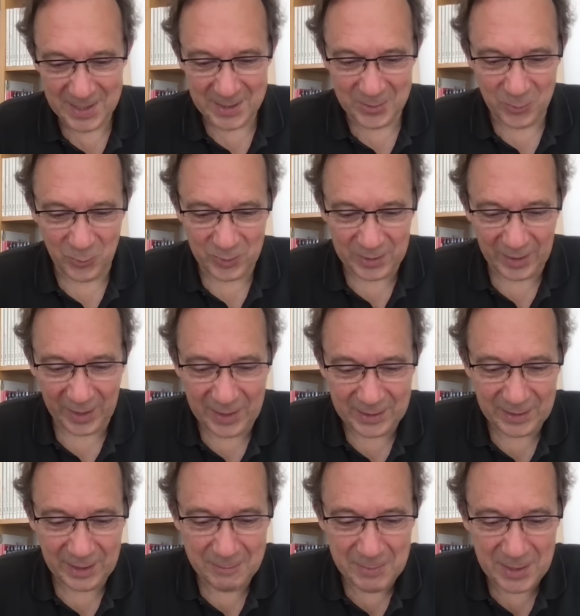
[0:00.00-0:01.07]
Donc très
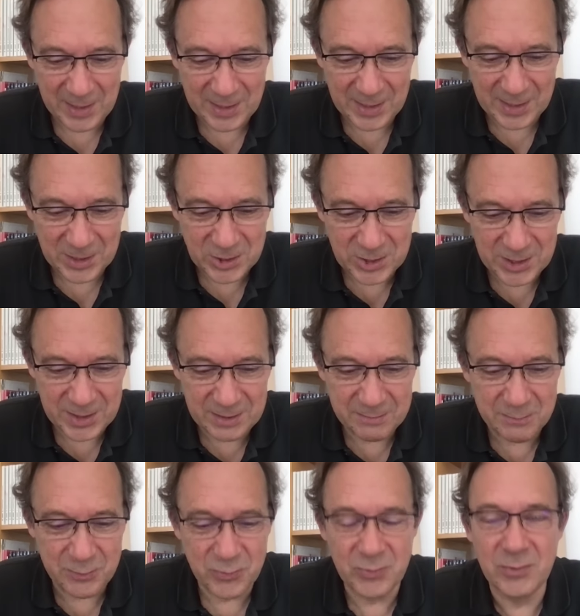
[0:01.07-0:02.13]
très belle énergie
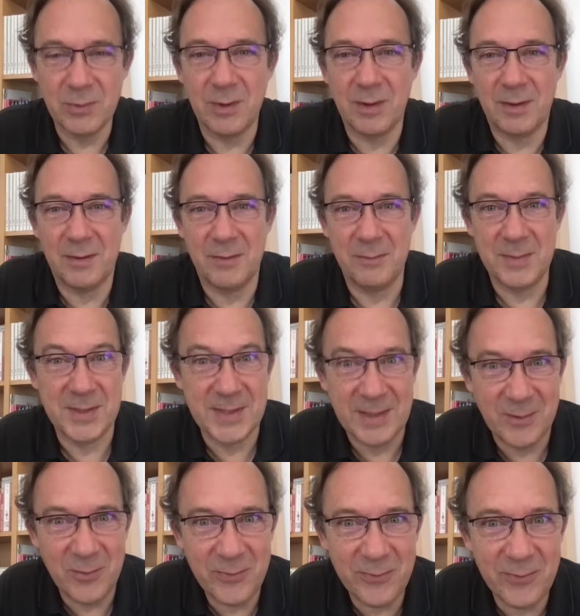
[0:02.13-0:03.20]
pour euh, mes
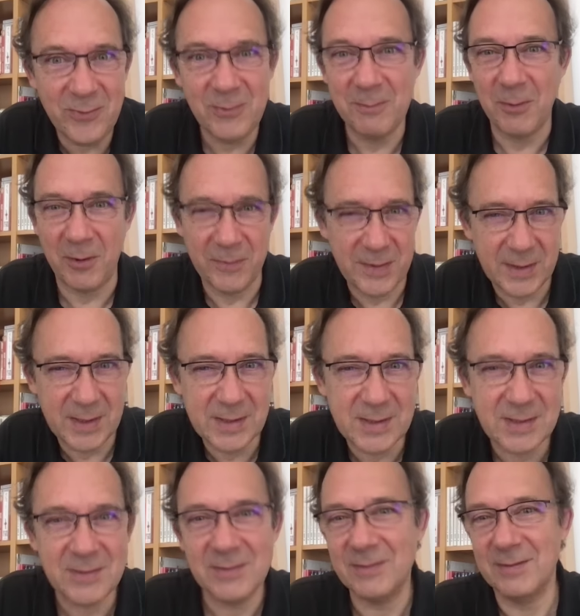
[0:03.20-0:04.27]
signes de feu,
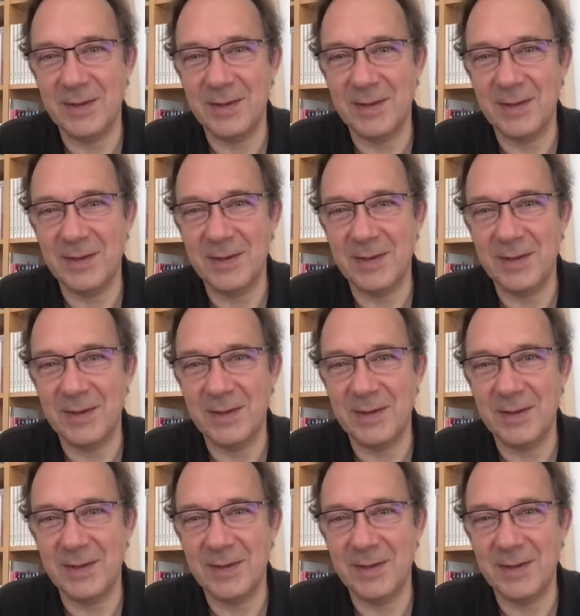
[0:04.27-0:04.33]
profitez-en.